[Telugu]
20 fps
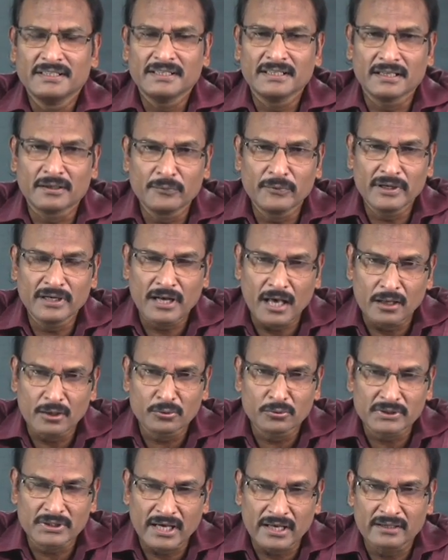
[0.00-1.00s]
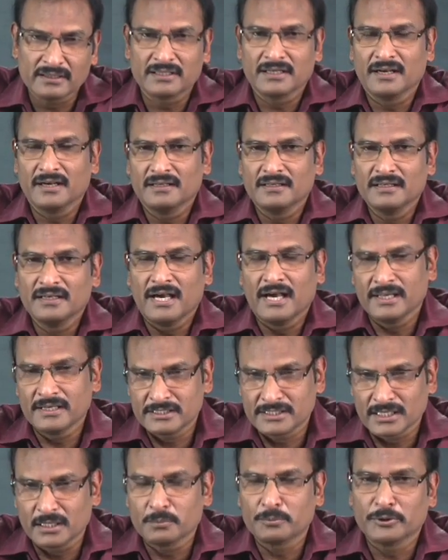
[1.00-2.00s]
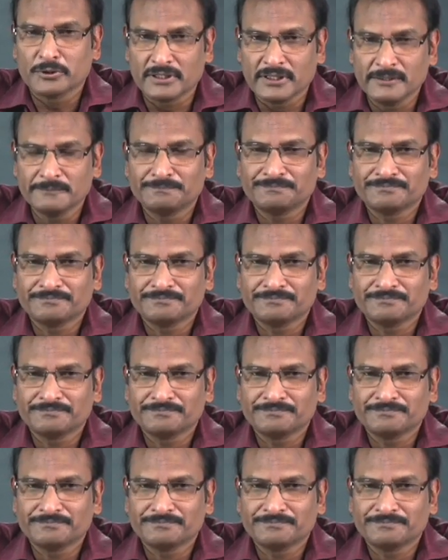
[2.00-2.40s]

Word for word: ఇరవై నాలుగో తారీఖున ఆయన చనిపోతే